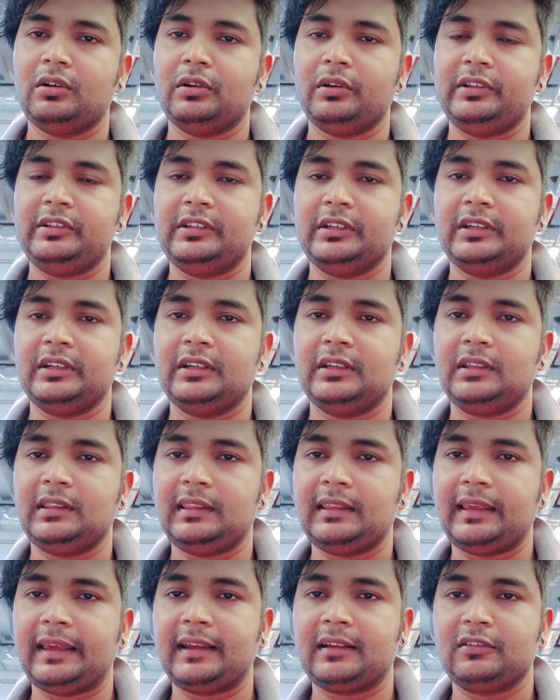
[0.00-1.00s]
ওই যে
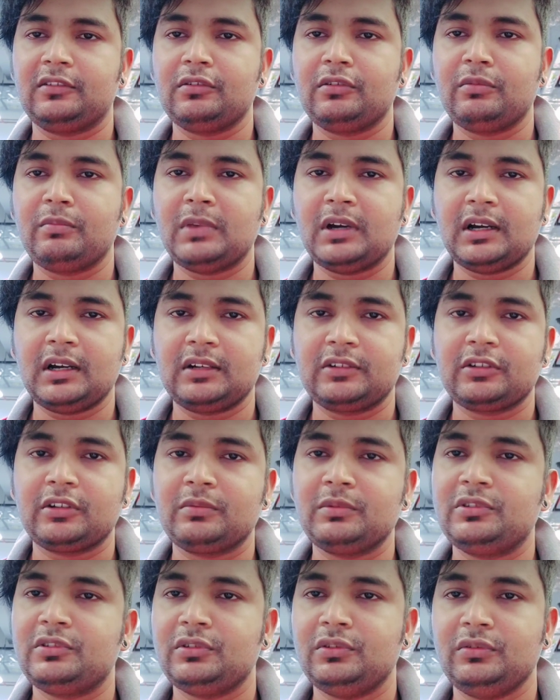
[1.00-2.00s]
একজন বা
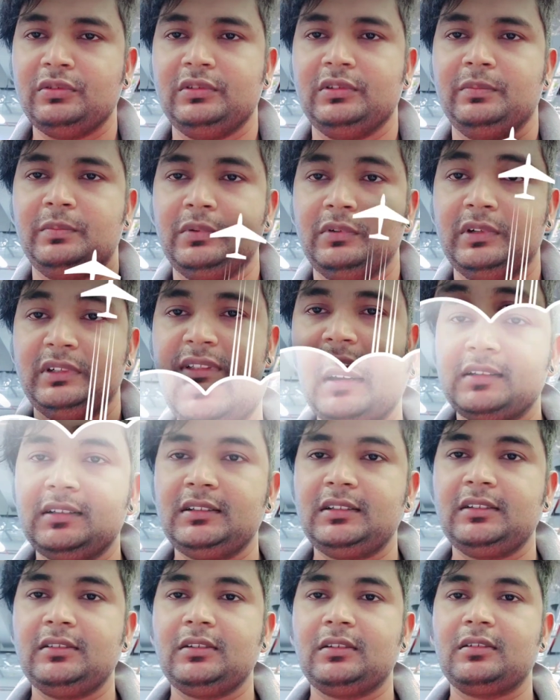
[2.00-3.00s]
সর্বোচ্চ দুইজন আর
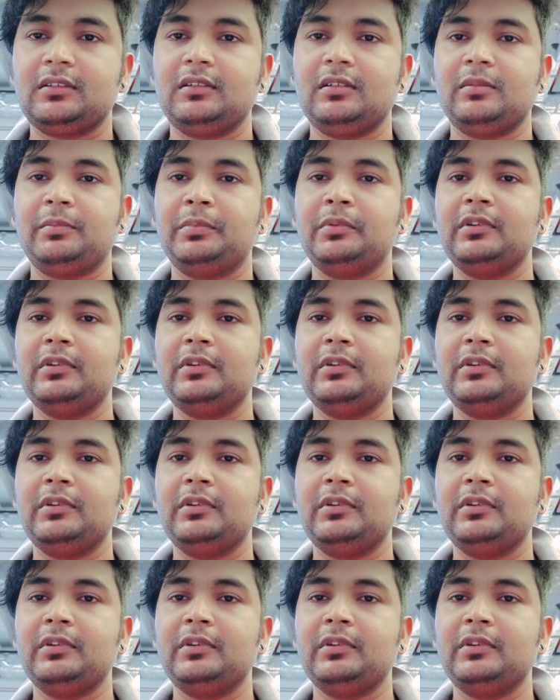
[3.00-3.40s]
বাংলাদেশে যখন